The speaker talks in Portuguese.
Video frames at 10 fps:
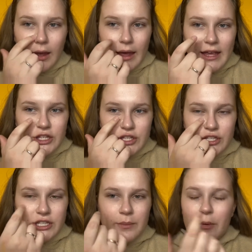É
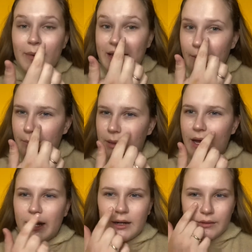tipo BT
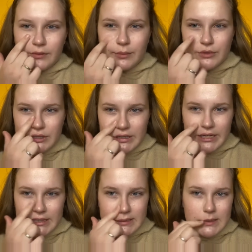Blur, vamos dizer
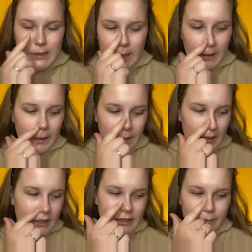assim,
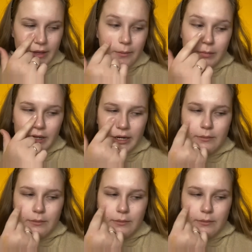que ele também é blur